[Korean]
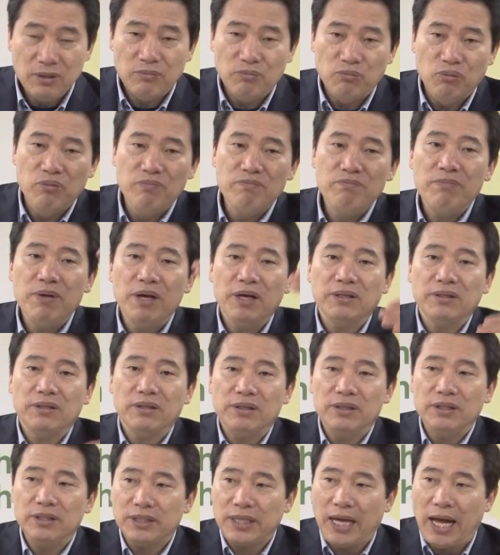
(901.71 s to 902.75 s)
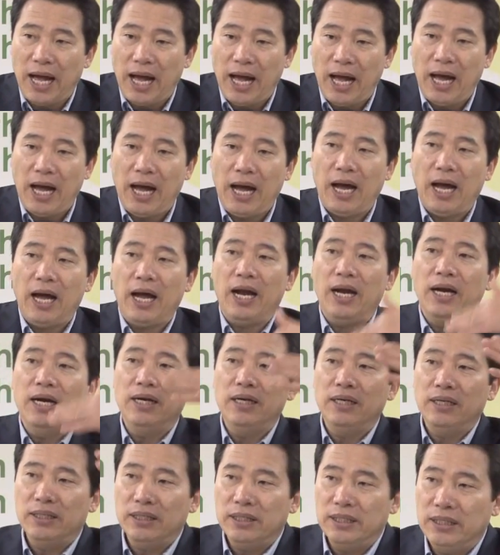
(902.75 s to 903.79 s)
문맥들을
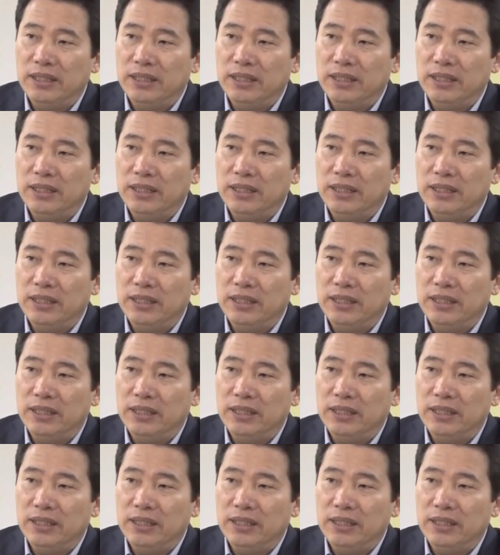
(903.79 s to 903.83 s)
잘